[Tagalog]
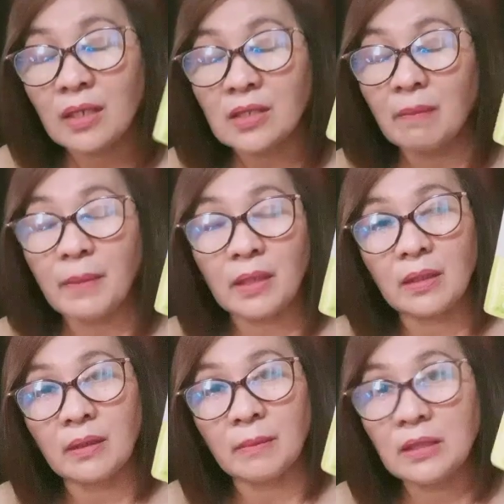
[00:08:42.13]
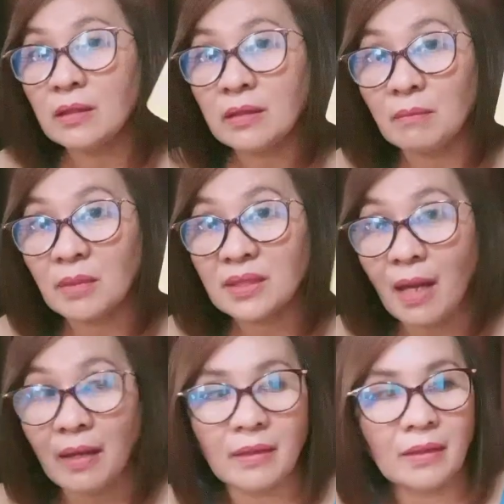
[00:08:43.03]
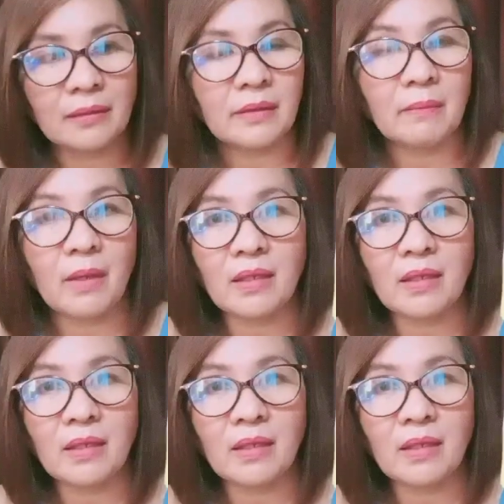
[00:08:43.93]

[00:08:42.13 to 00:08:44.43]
Kasi para naman hindi masayang, ba diba?